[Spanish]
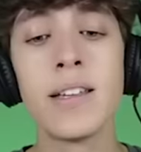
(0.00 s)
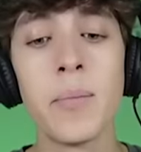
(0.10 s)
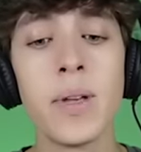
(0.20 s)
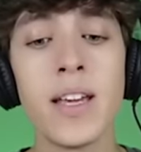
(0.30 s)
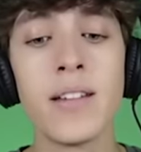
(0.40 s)

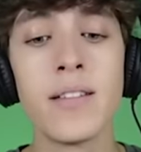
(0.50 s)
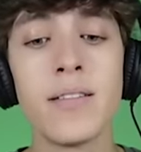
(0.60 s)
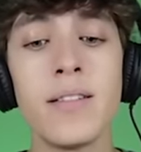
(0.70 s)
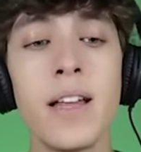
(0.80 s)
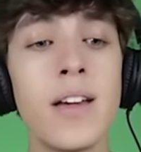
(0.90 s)
también
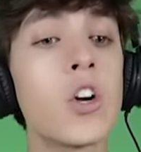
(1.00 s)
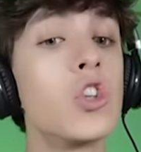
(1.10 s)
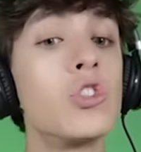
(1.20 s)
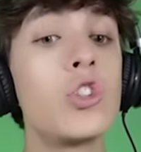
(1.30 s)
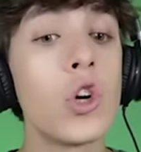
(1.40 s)
de
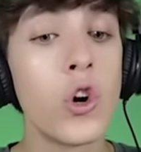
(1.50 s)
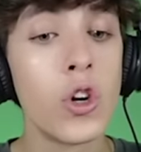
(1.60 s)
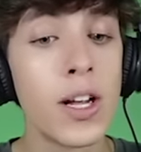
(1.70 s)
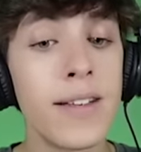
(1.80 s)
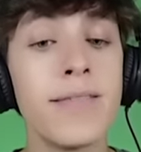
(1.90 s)

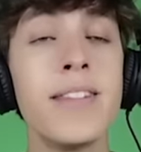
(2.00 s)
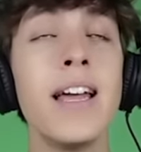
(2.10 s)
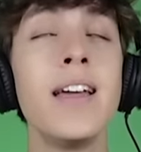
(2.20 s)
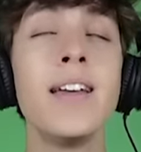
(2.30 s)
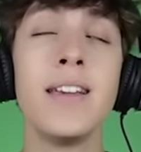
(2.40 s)
control
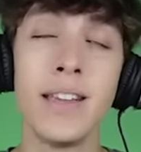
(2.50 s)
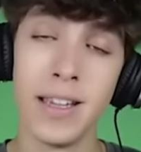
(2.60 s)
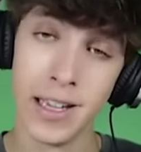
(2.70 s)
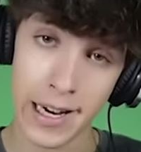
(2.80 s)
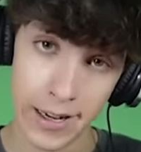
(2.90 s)
de ira,